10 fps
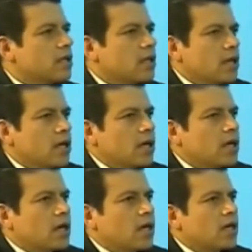eh,
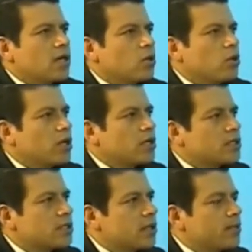que no
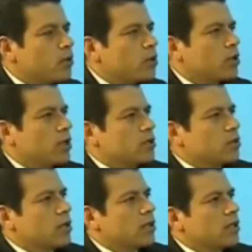existe apoyo de la
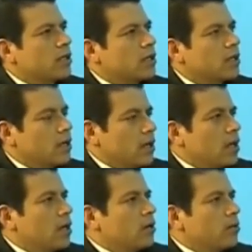ciudadanía.
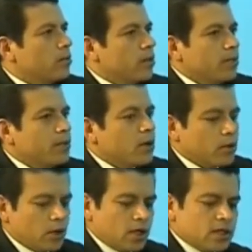Y,
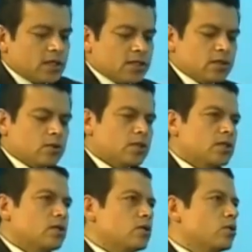pero esta
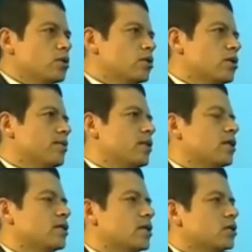situación no es solamente
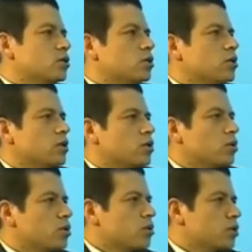en escasos, este sino en
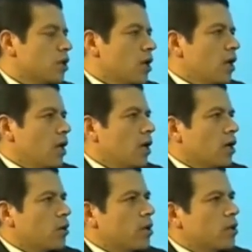todos.
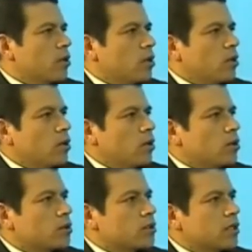Eh,
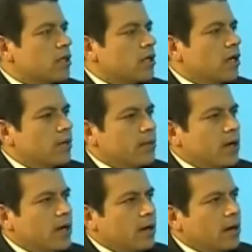cuando se
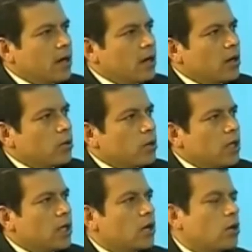llama a
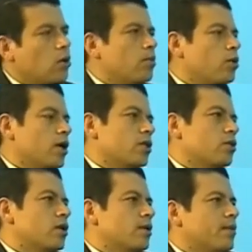alguna
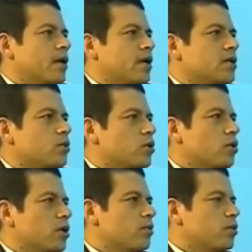convocatoria para
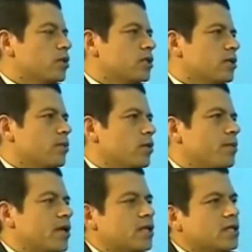reunión en el municipio
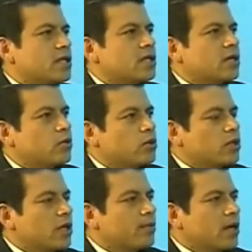para tratar algún
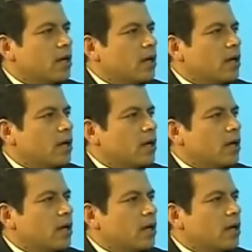tema,